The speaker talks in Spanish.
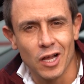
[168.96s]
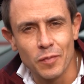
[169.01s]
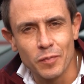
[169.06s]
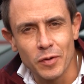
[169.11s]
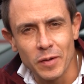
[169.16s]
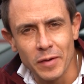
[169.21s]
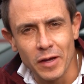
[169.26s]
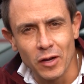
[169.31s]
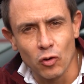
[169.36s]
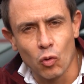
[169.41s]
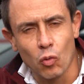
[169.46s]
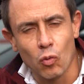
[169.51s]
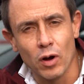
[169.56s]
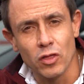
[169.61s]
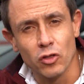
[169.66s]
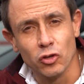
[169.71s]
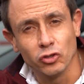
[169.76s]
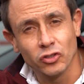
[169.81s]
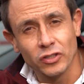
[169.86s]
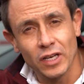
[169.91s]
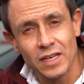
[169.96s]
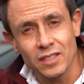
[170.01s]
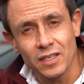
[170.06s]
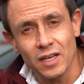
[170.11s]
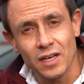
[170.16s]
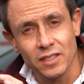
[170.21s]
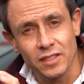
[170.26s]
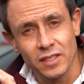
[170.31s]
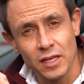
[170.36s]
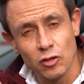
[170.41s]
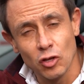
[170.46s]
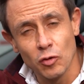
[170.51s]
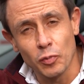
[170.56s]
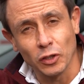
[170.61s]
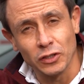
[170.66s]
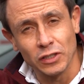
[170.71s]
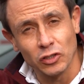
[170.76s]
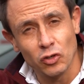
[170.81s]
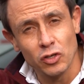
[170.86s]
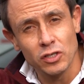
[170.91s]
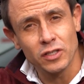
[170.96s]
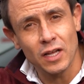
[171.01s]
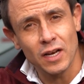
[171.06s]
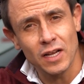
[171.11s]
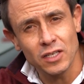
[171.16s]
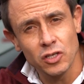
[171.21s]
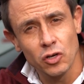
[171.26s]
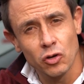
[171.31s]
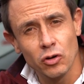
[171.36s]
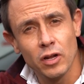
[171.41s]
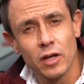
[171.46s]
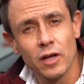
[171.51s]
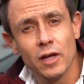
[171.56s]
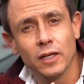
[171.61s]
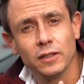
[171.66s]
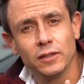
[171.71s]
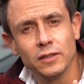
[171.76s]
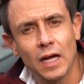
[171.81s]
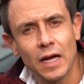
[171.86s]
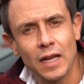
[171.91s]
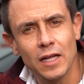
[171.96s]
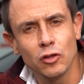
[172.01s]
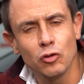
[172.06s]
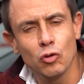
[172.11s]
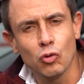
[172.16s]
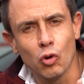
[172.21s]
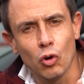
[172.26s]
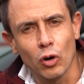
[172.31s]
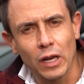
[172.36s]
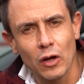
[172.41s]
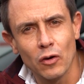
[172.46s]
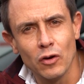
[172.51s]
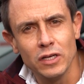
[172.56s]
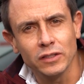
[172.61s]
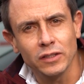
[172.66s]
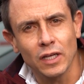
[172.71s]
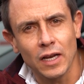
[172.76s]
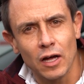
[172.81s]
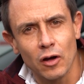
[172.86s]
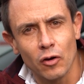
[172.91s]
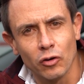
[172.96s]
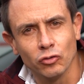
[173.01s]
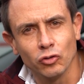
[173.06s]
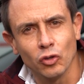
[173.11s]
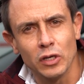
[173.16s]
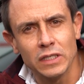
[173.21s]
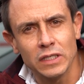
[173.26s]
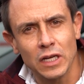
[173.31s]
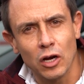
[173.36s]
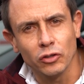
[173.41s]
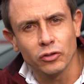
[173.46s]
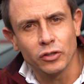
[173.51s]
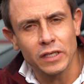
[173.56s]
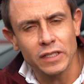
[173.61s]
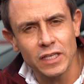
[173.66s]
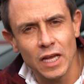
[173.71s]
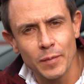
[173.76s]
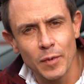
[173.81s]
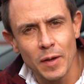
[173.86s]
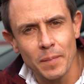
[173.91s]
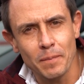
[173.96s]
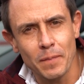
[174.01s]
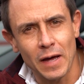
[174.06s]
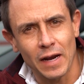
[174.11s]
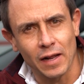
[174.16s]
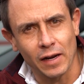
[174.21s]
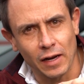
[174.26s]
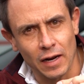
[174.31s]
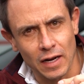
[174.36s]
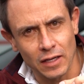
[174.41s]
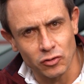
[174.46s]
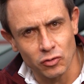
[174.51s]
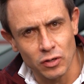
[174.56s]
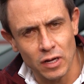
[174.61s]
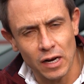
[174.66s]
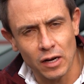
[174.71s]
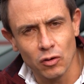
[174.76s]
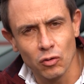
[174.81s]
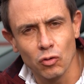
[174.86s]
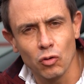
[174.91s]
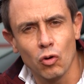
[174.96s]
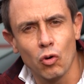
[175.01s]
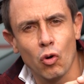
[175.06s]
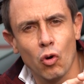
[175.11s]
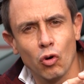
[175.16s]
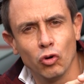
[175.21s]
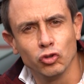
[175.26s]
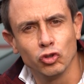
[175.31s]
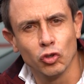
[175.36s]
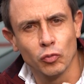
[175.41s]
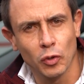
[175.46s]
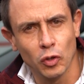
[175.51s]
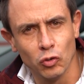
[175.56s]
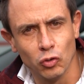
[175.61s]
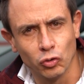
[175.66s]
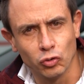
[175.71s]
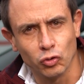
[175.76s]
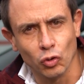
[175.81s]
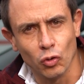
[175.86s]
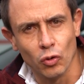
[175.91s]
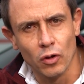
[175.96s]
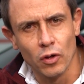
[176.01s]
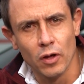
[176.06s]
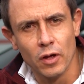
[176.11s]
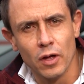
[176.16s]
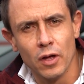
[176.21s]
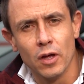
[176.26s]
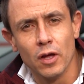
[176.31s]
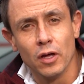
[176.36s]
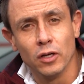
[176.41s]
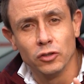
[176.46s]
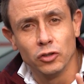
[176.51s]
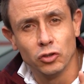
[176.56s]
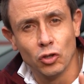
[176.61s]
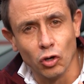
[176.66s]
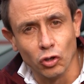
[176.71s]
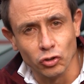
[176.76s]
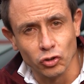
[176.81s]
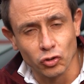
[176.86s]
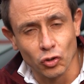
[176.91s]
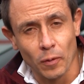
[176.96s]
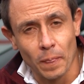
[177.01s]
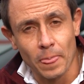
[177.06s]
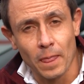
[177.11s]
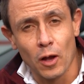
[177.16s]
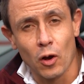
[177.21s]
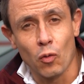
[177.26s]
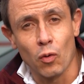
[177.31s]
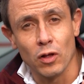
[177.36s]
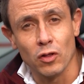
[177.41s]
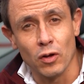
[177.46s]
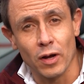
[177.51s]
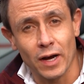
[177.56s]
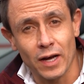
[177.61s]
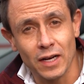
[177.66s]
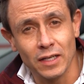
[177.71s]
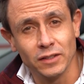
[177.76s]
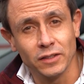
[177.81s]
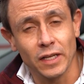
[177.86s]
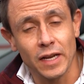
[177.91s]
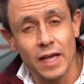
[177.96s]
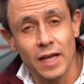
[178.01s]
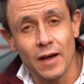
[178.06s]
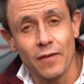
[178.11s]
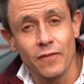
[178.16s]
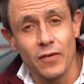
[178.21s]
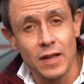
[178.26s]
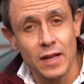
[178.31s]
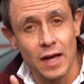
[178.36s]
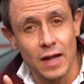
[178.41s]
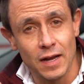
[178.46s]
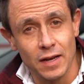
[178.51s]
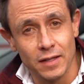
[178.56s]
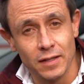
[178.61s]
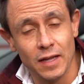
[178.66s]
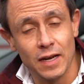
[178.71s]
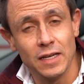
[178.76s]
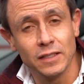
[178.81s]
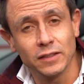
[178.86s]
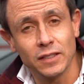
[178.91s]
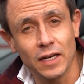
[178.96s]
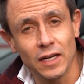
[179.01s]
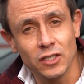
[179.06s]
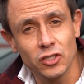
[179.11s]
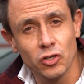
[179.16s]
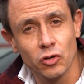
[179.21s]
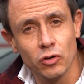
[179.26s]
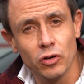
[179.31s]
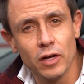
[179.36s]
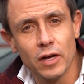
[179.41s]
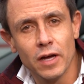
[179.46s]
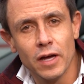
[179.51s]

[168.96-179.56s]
El primero, cuando estés haciendo el proceso de instalación, dale tu correo al instalador autorizado 3M para relacionarlo con tu producto. Dos, Cuando hagan la entrega final de la instalación,